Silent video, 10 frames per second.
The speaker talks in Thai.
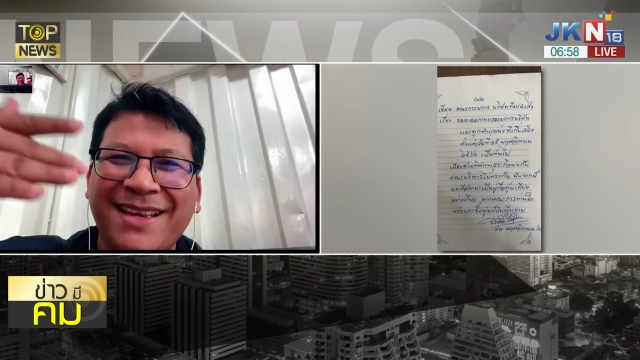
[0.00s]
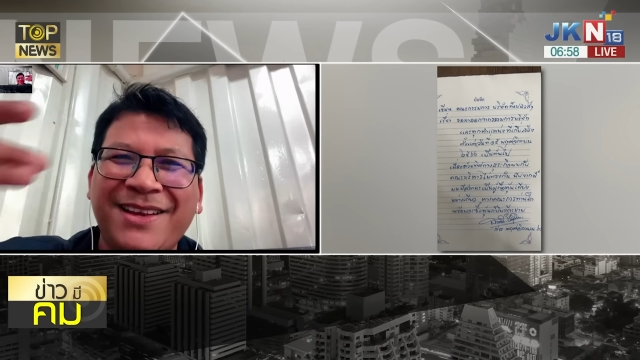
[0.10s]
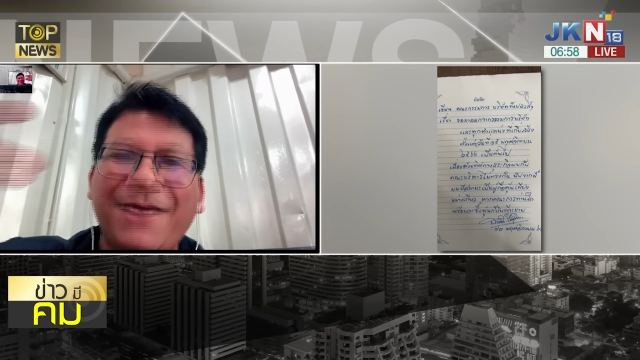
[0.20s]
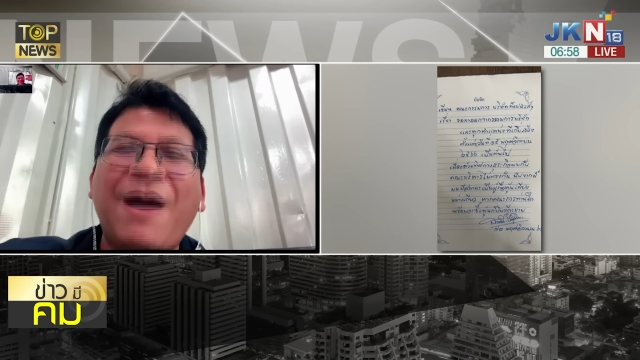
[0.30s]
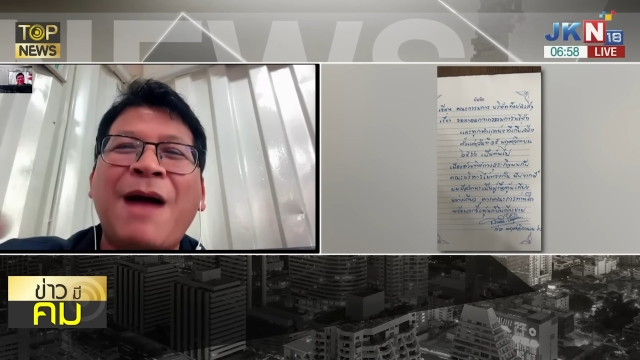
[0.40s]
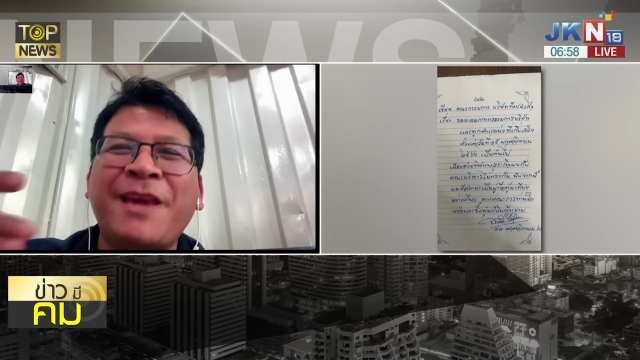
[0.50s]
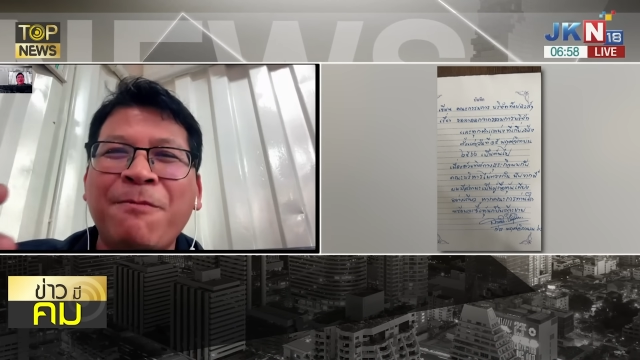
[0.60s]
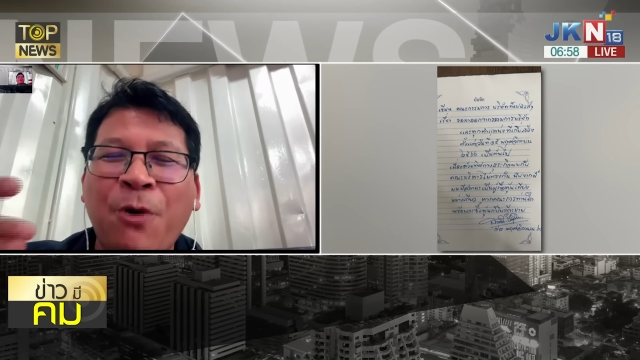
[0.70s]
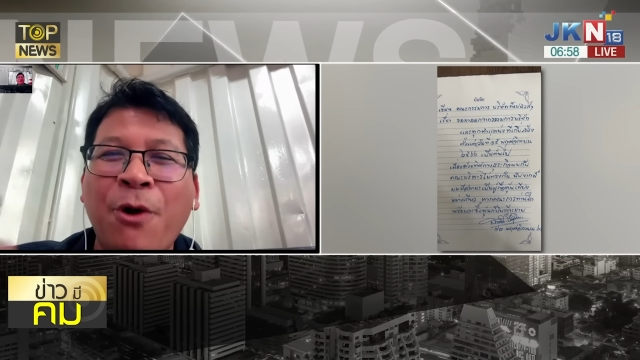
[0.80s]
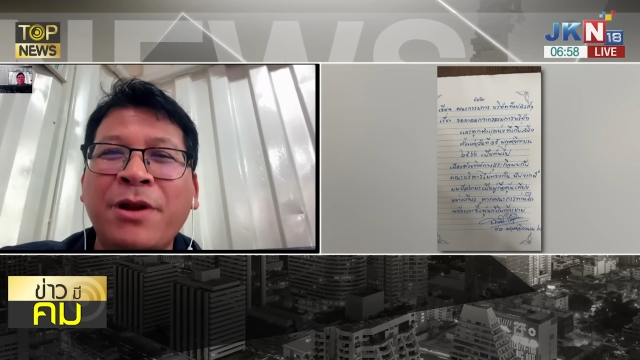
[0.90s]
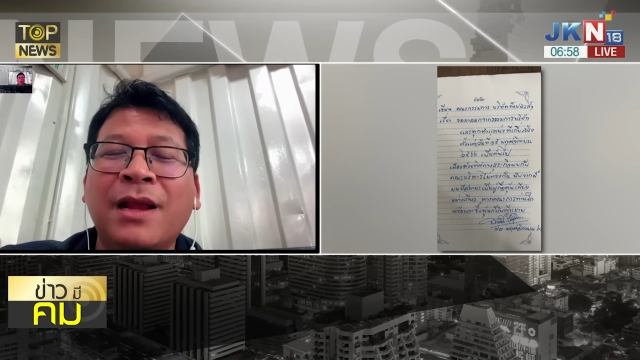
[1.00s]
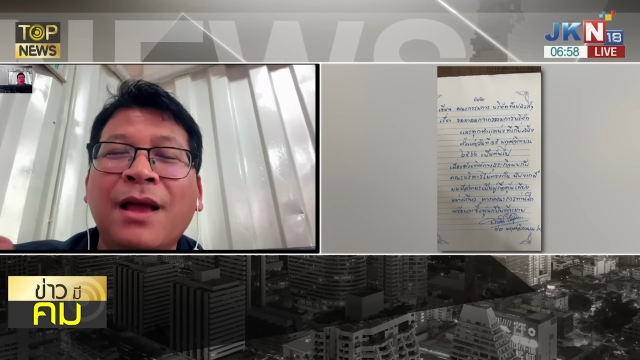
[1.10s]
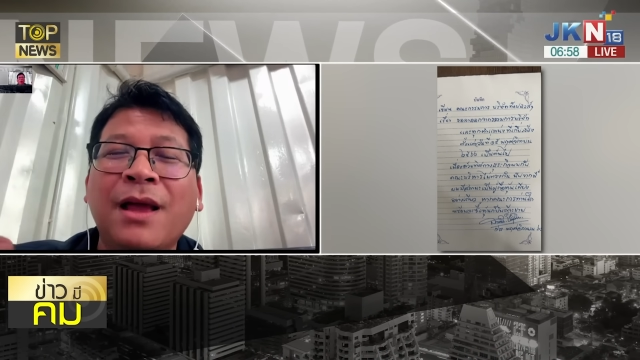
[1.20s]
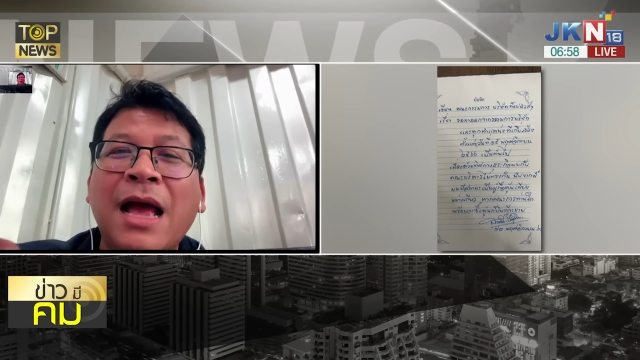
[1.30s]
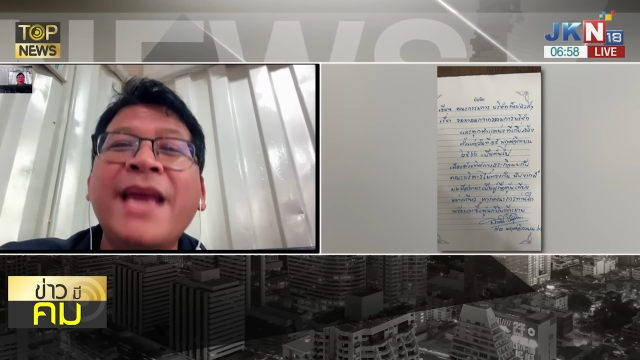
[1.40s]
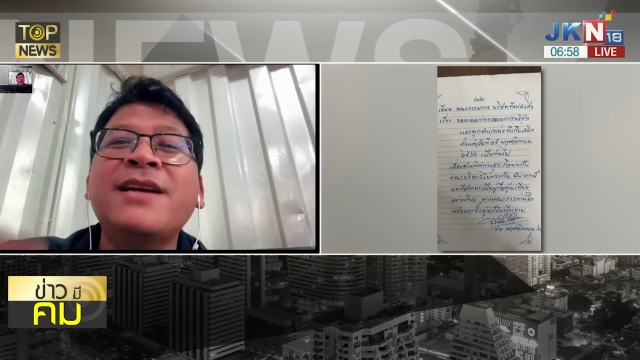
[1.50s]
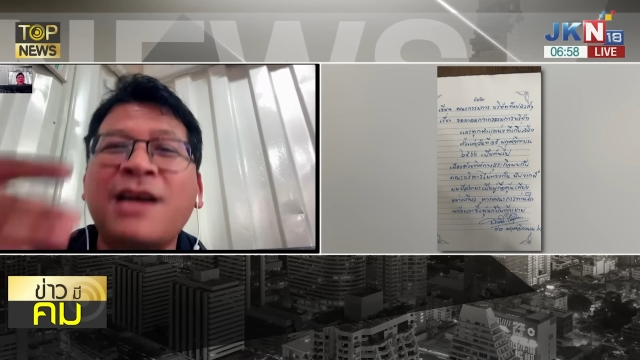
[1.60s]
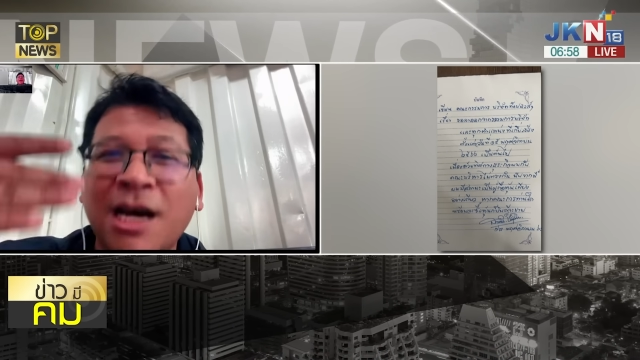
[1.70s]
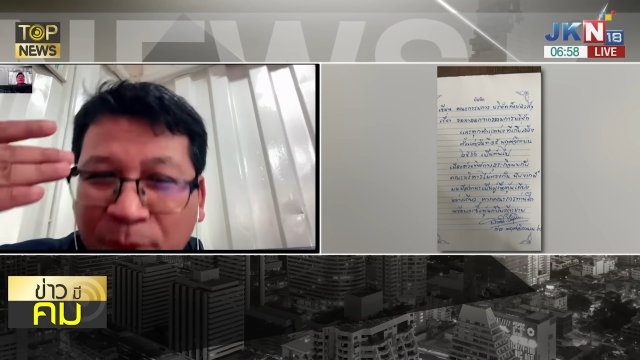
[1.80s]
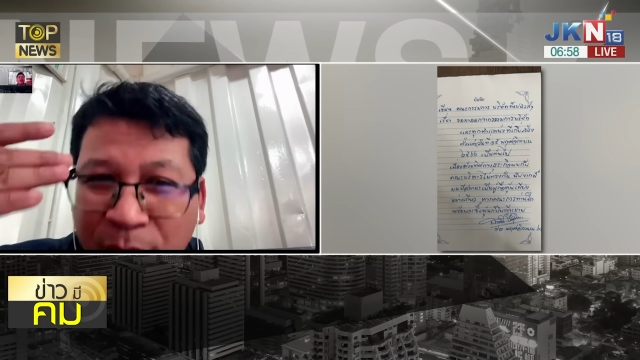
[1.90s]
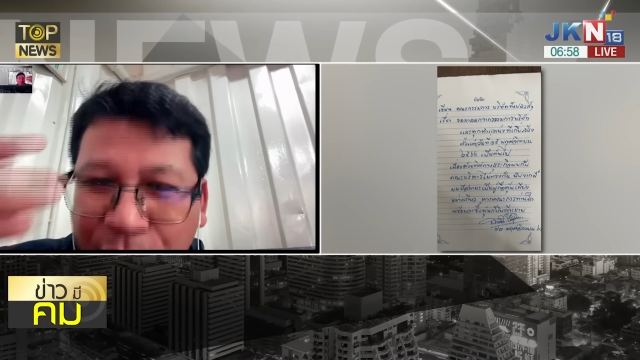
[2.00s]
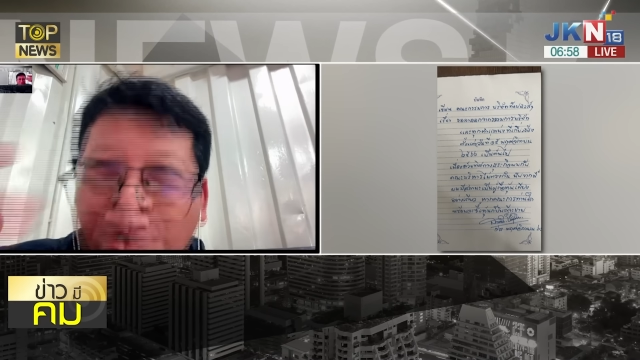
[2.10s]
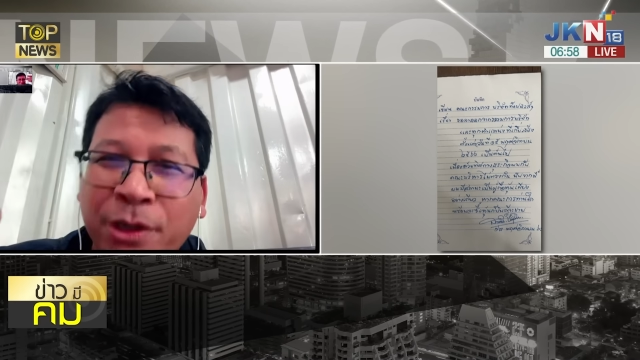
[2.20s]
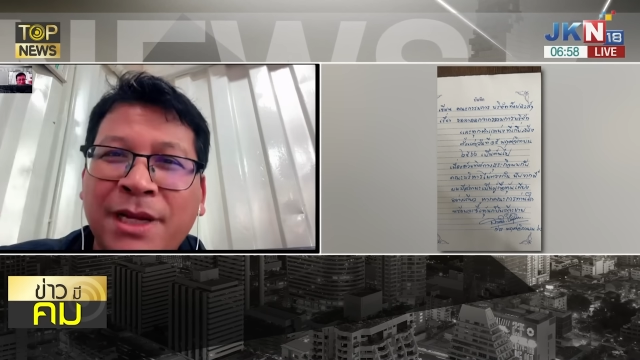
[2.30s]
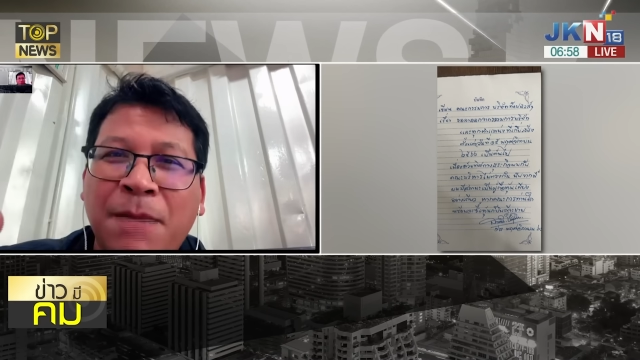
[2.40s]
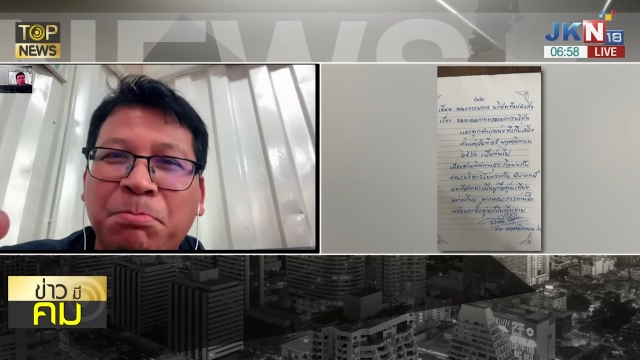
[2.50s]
ความเข้มข้นให้เกิดประโยชน์กับ